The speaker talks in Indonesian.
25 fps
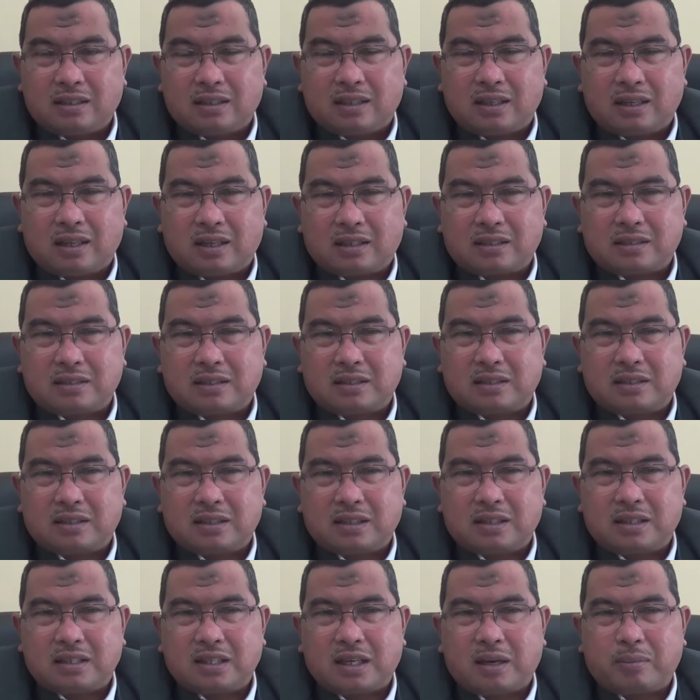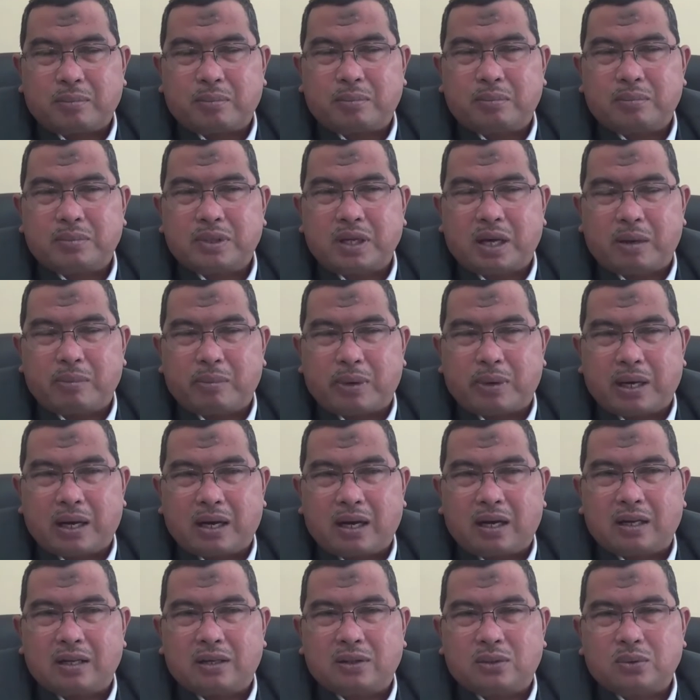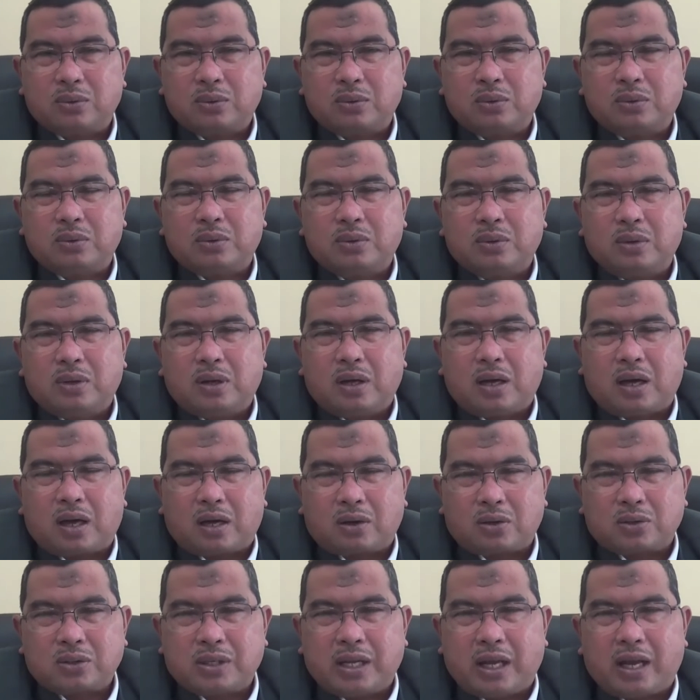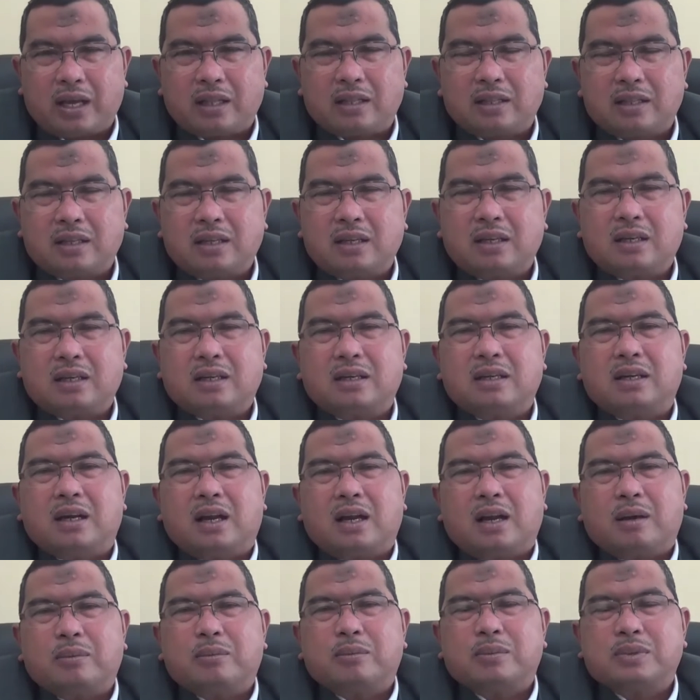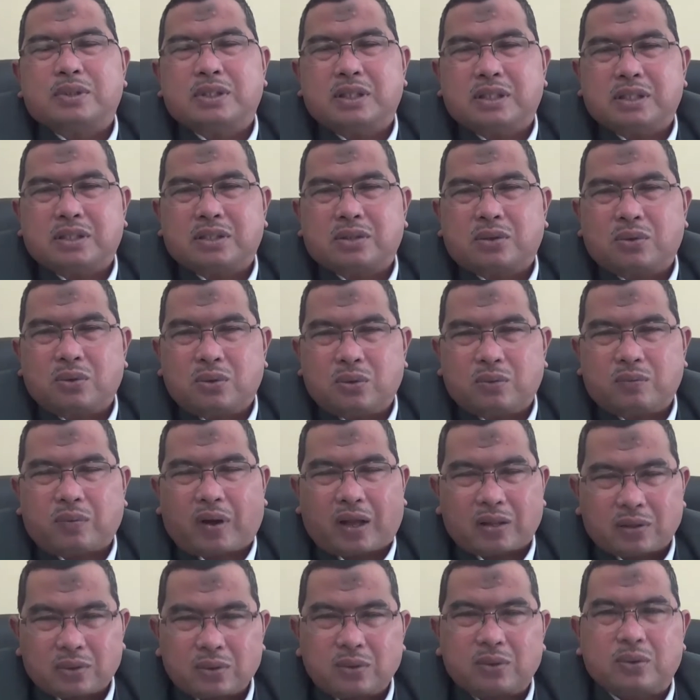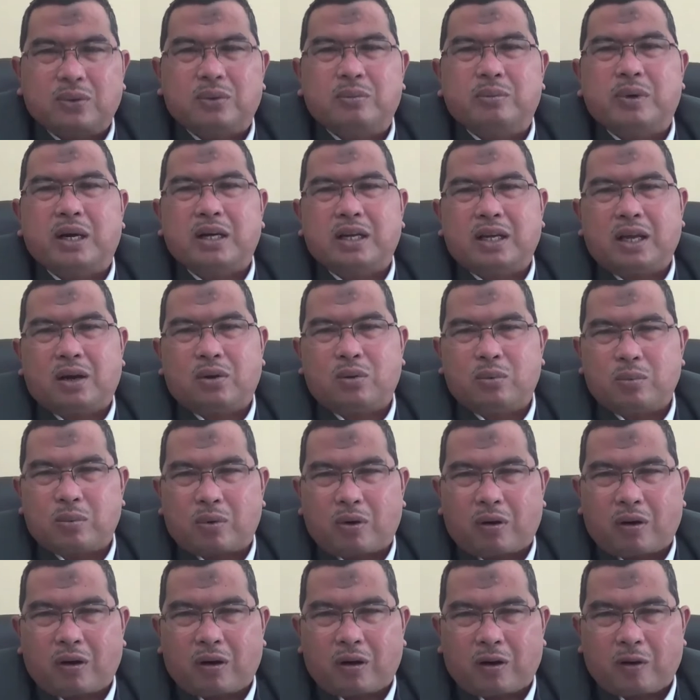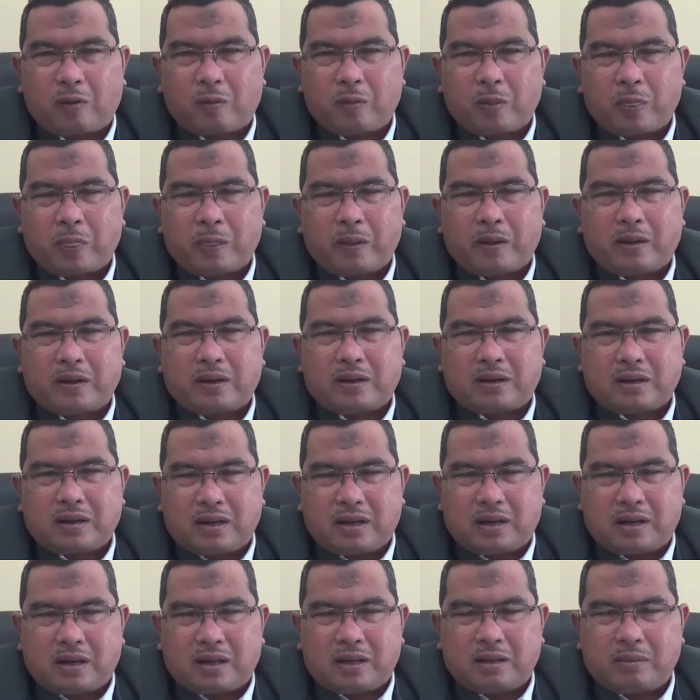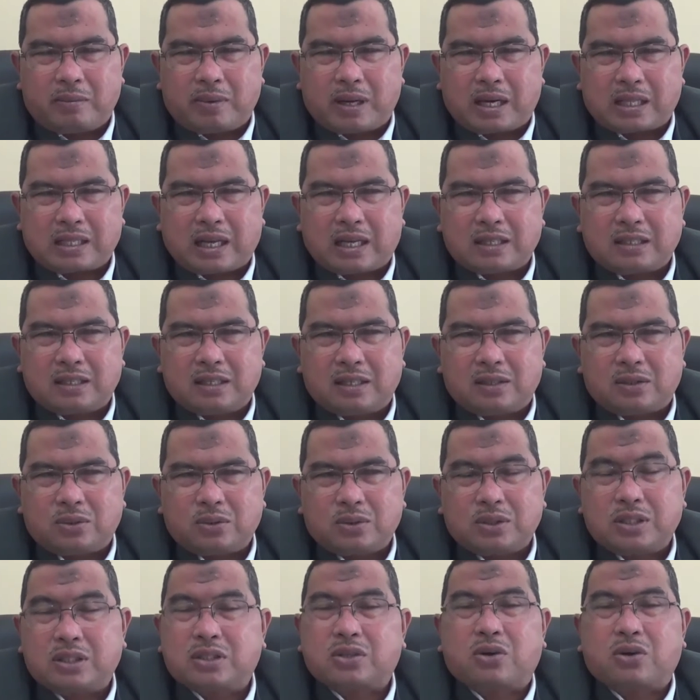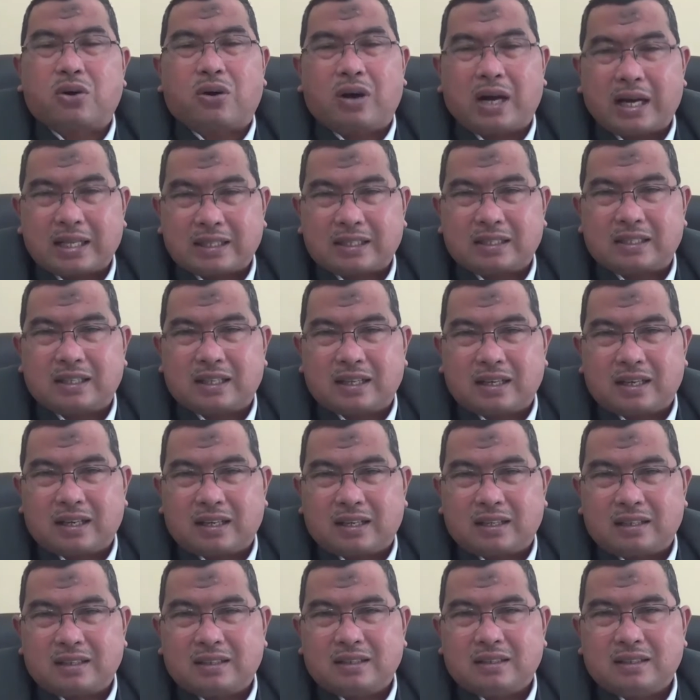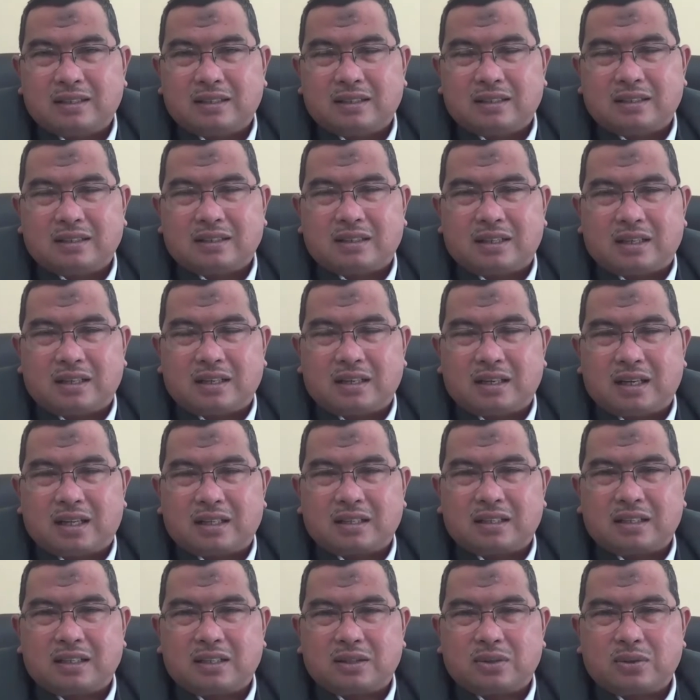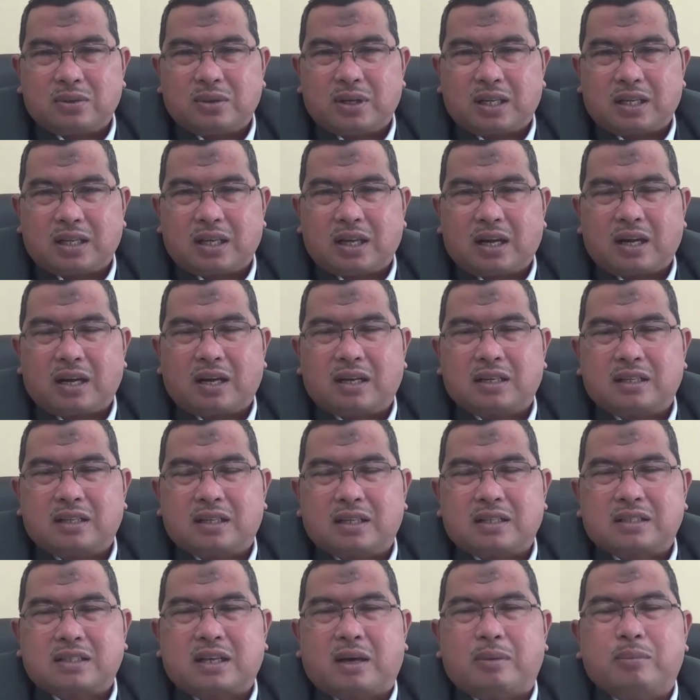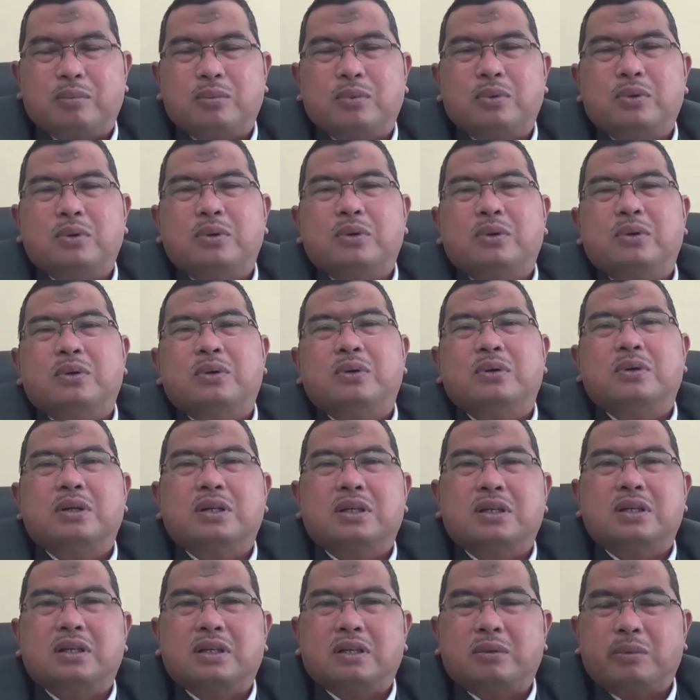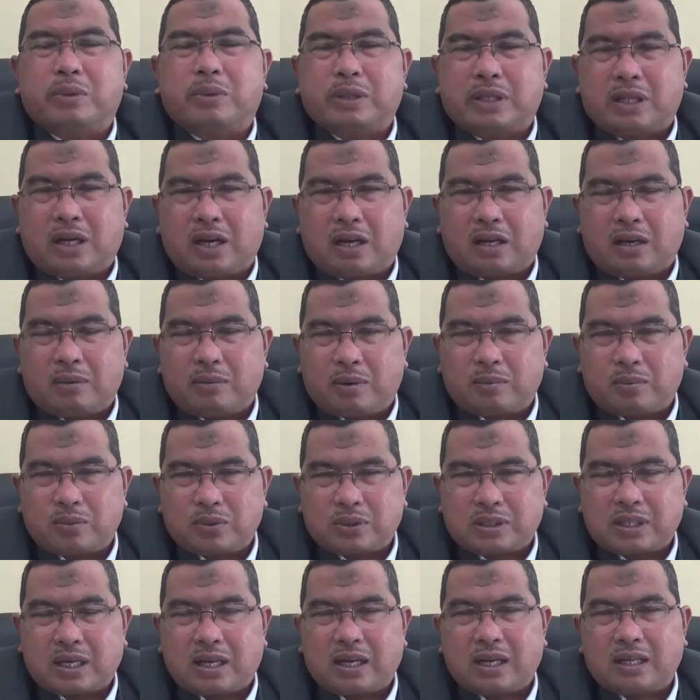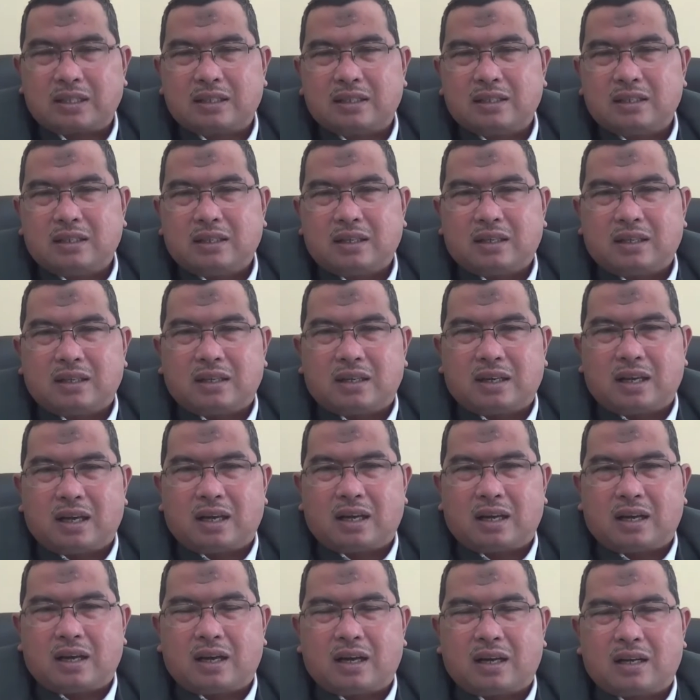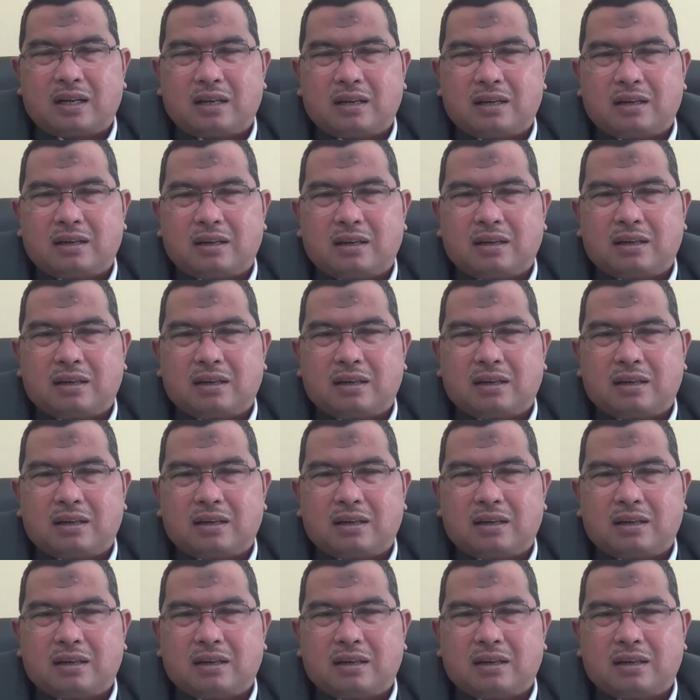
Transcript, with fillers: ya setiap jamaah itu harus entry ke dalam Sisku Fatuh bagi yang umroh e, ibarat haji itu siskohat ya. Jadi nanti itu linknya akan tersambung ke Kementerian Agama Pusat dan